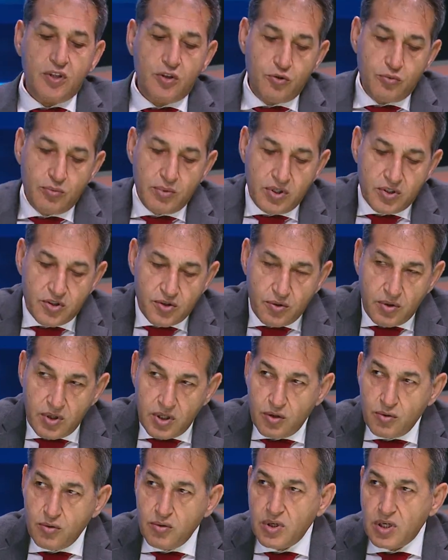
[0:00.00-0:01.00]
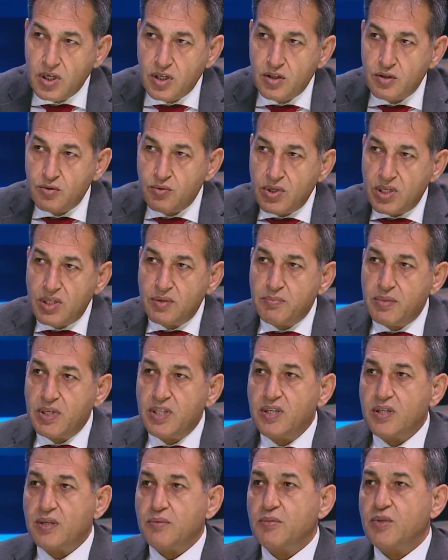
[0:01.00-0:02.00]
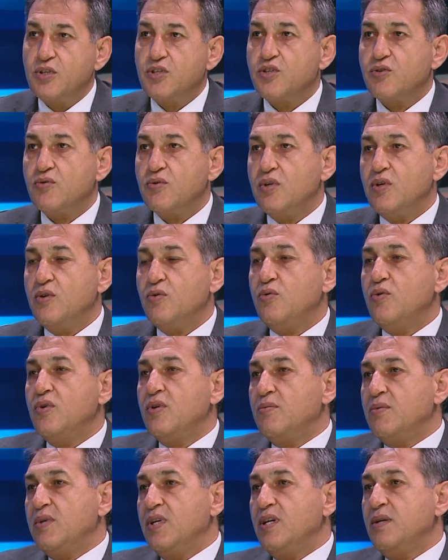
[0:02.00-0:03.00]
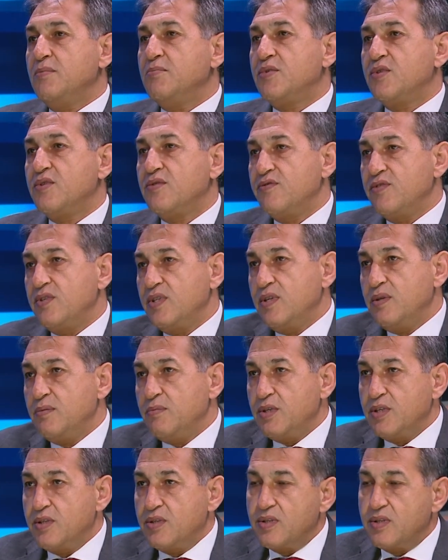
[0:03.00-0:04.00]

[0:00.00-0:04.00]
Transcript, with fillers: أنه من الجولة الأولى العنوان بين من الجولة الأولى بالأمس في بيت